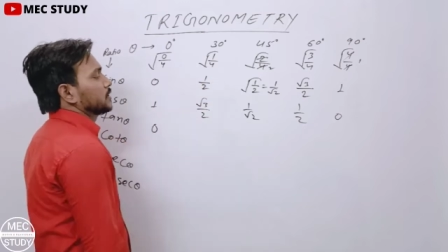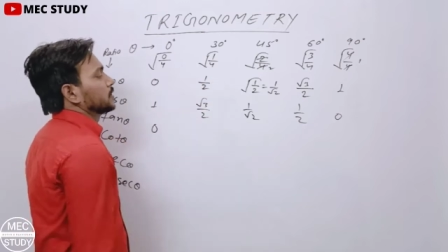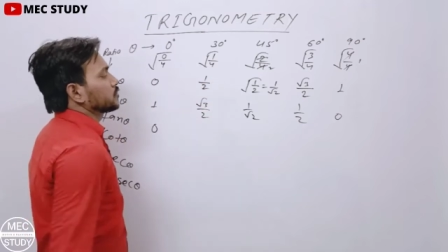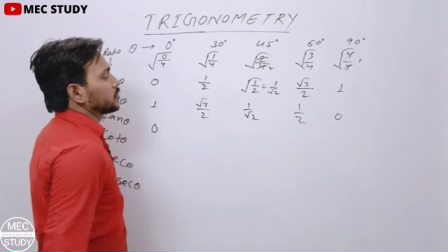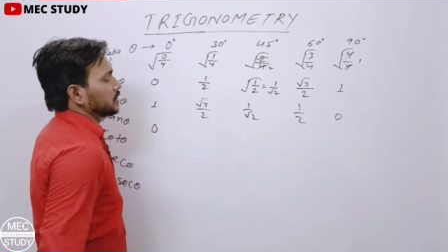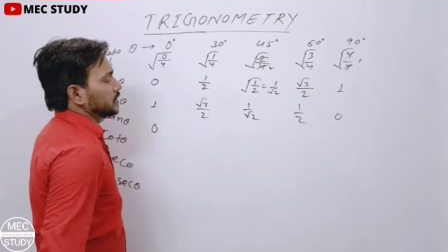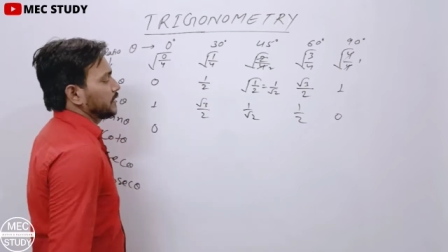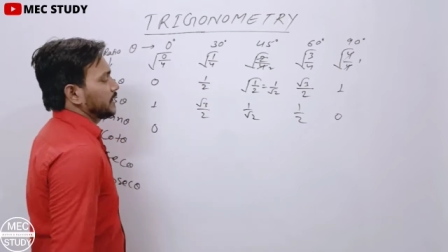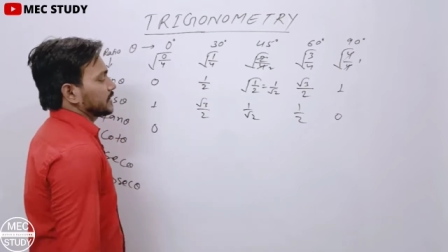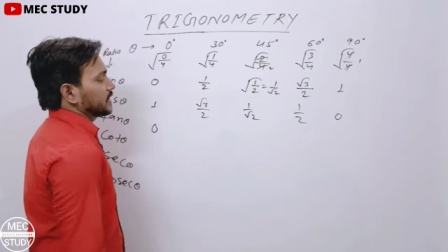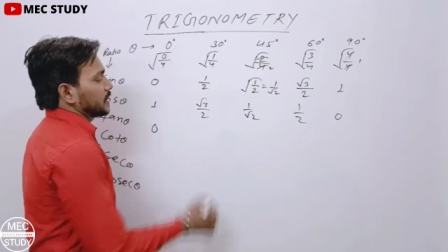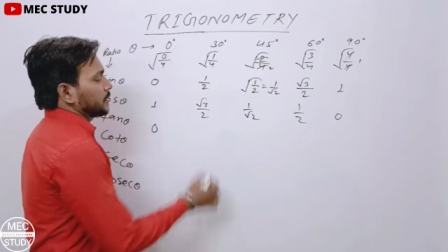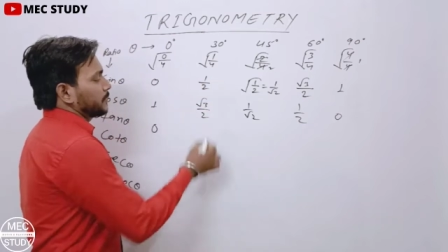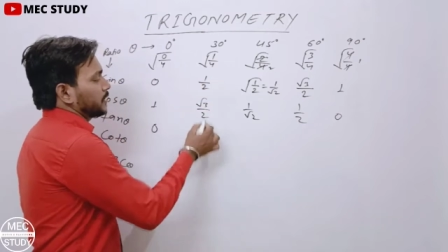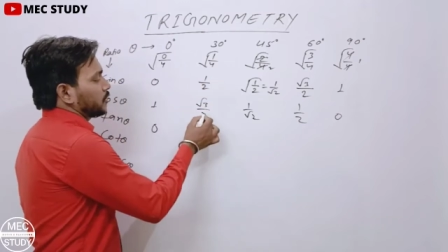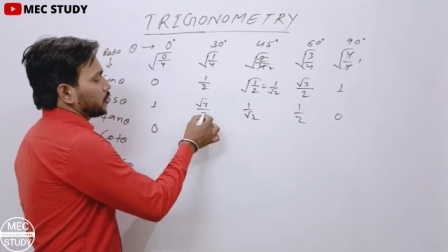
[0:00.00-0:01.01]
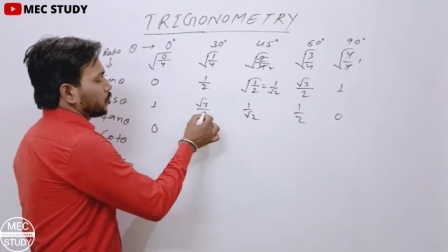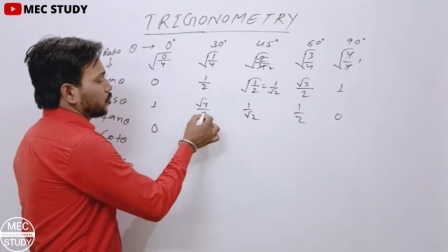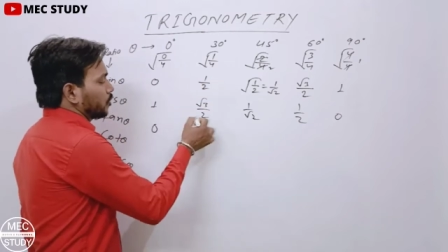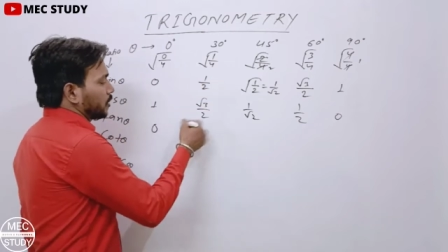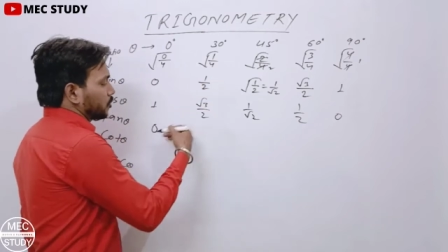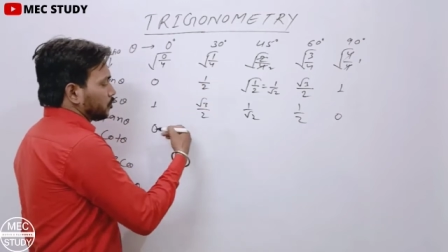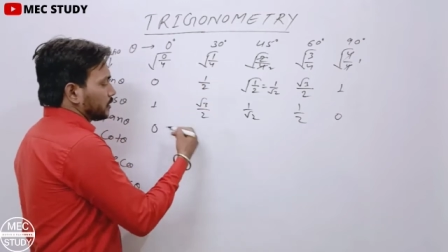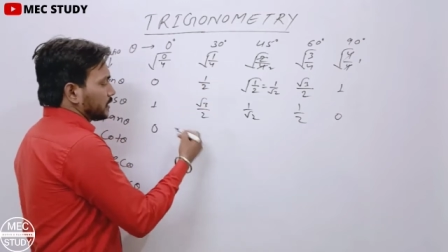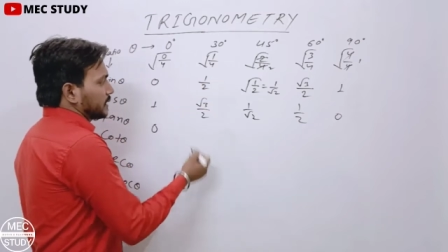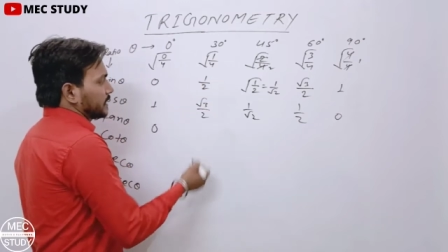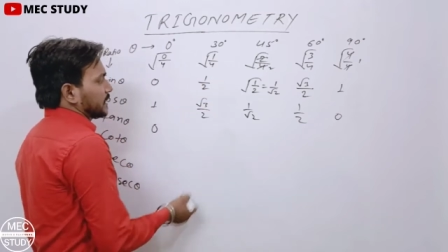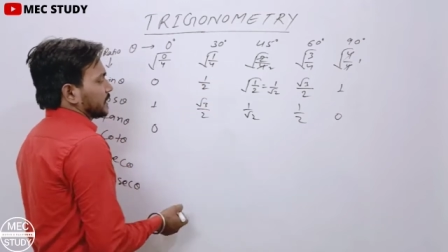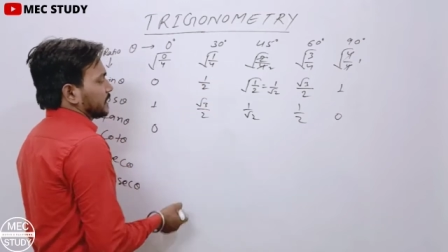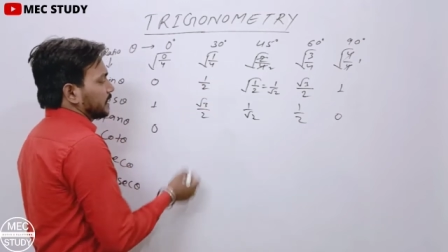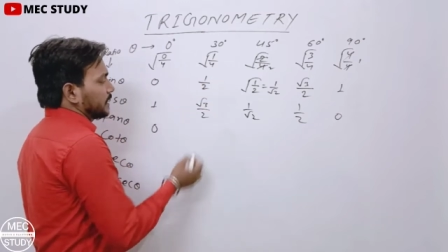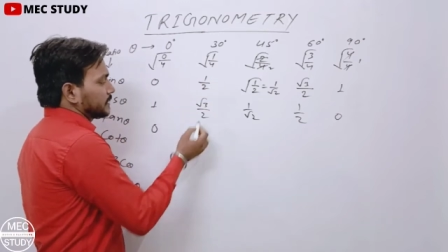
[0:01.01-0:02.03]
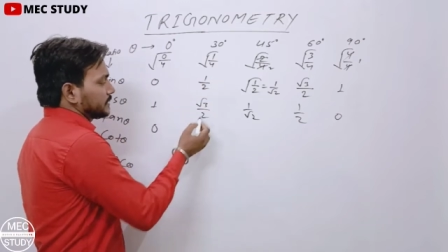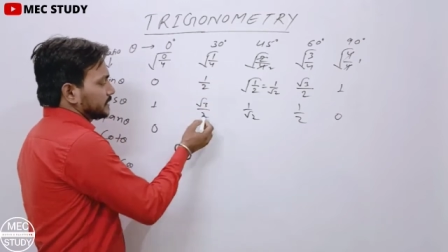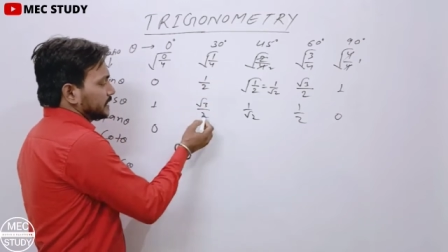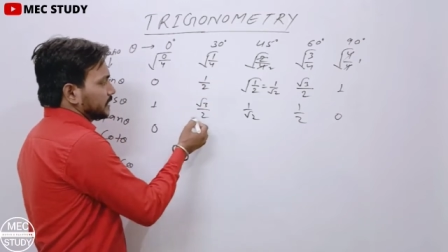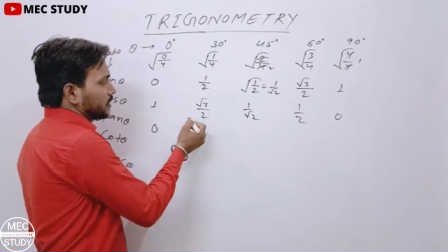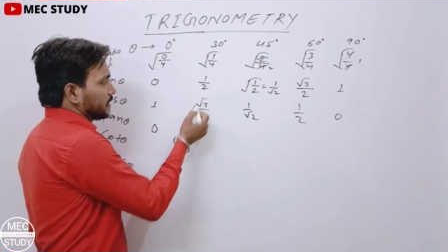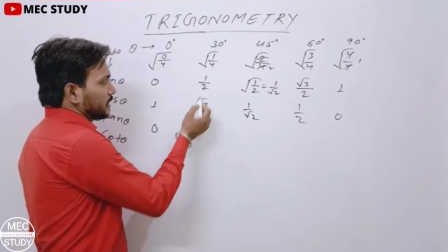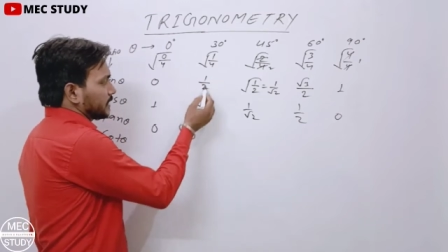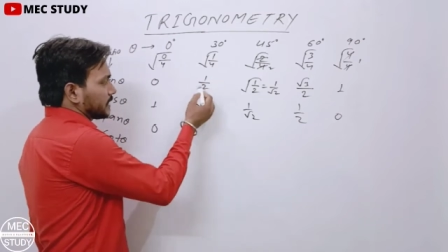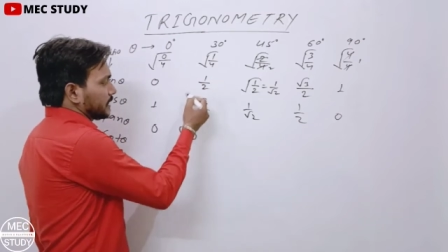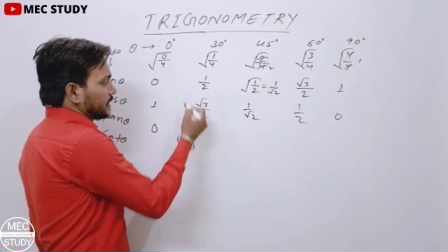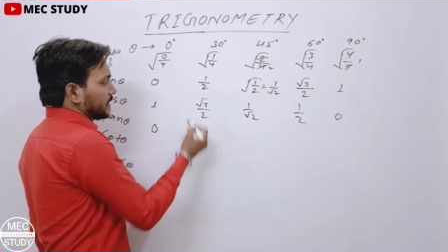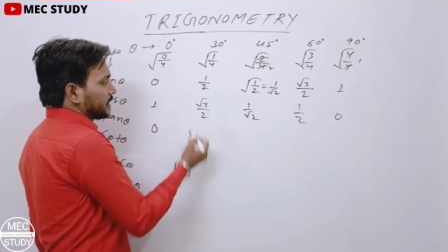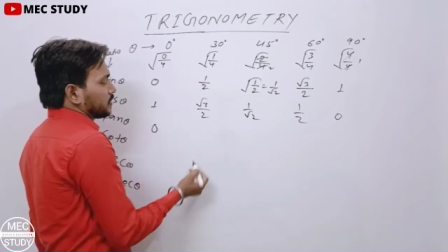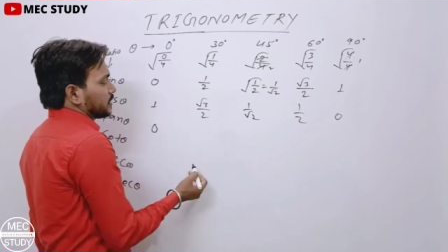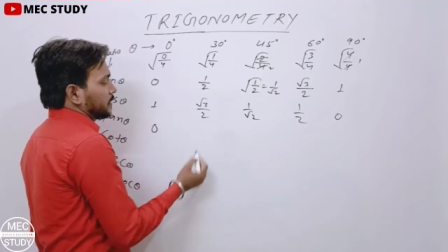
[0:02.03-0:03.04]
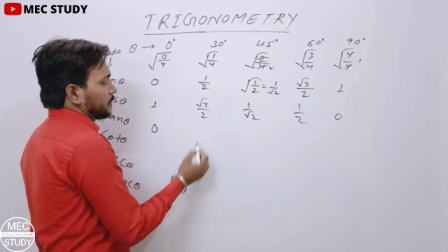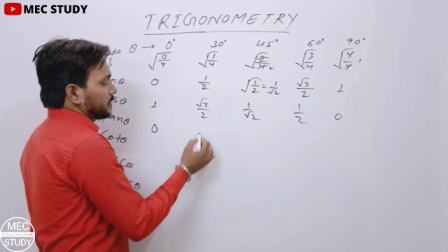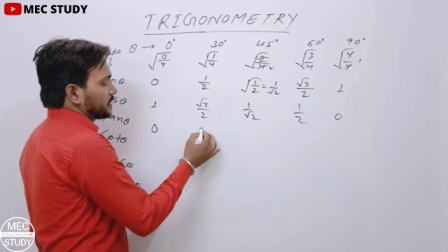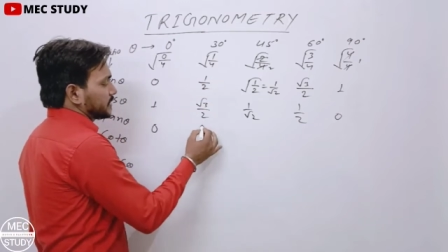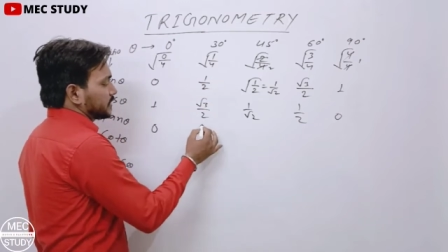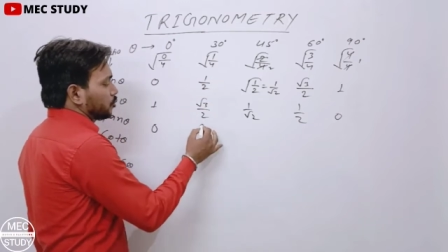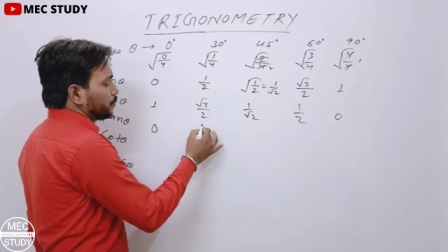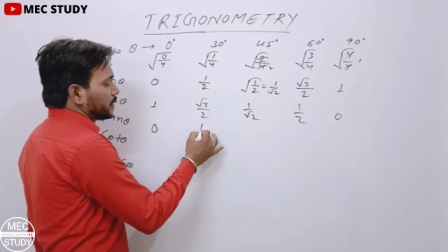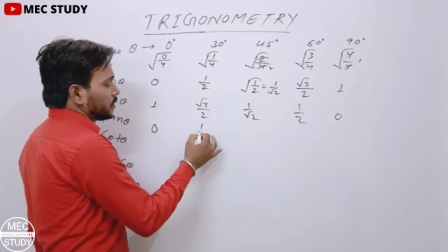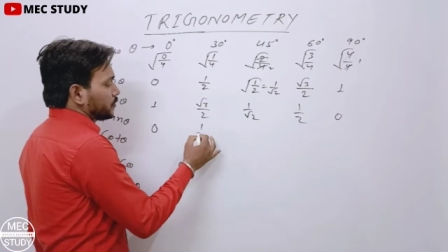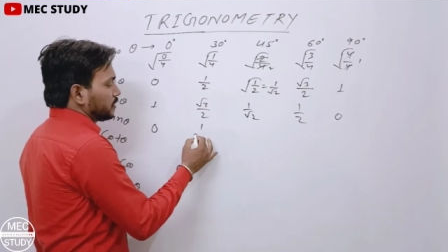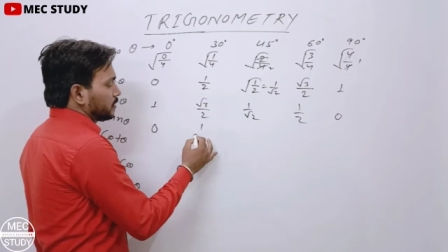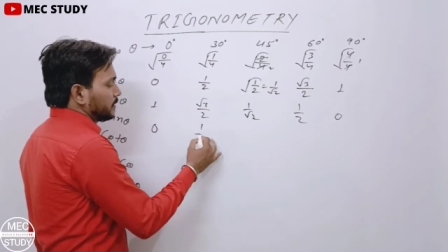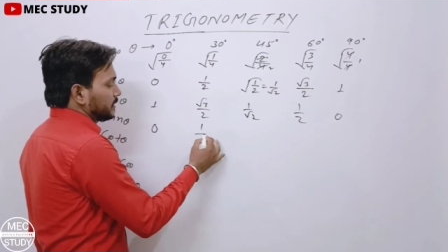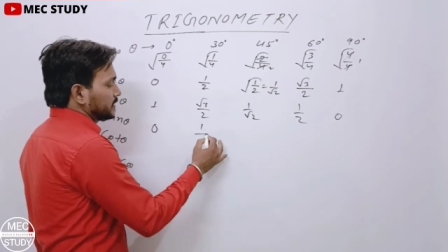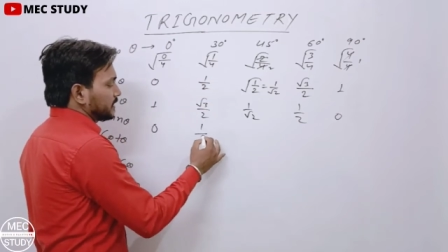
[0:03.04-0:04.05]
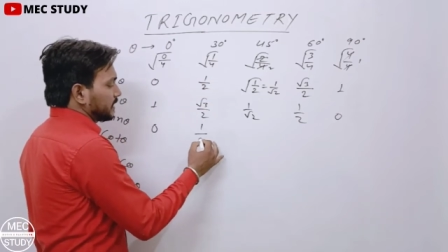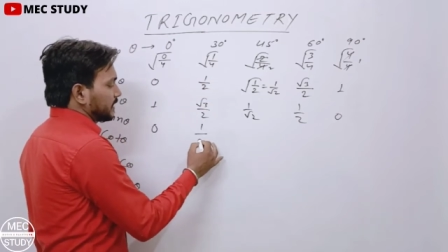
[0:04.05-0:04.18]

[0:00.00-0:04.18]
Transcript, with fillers: तो डिवाइड करने पर टू और टू कट जाएगा ना ये और ये कट जाएगा तो क्या बचेगा ऊपर वन बचेगा